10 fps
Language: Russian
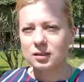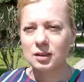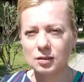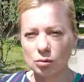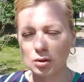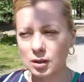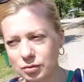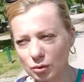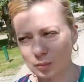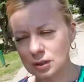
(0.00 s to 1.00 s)
Настолько
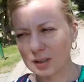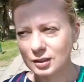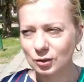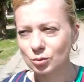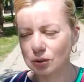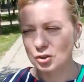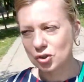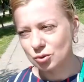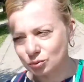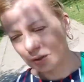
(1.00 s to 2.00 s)
все было круто,
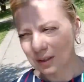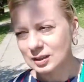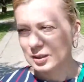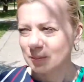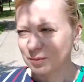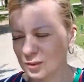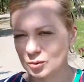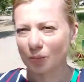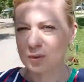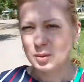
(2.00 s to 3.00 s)
что
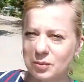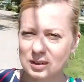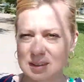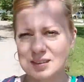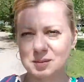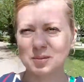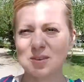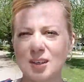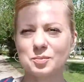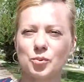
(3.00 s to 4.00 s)
ну, мне было на самом
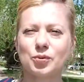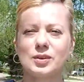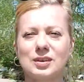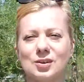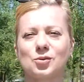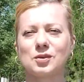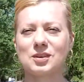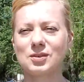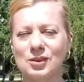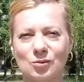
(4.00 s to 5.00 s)
деле пофиг, какого
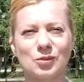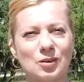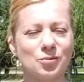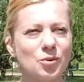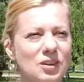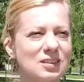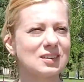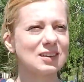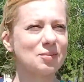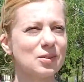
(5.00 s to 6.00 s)
цвета у меня
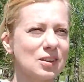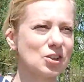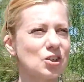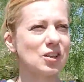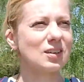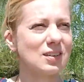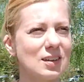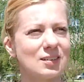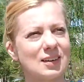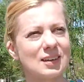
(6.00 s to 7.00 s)
волосы. Я была
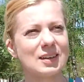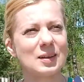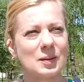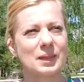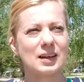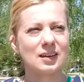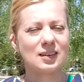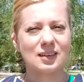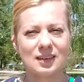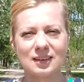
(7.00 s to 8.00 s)
счастлива.
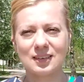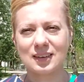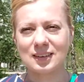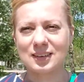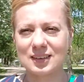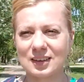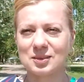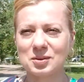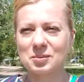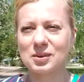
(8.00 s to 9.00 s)
А, это как раз
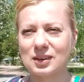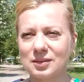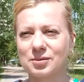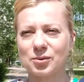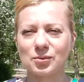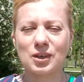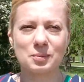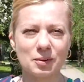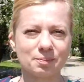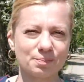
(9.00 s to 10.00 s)
мне было в то время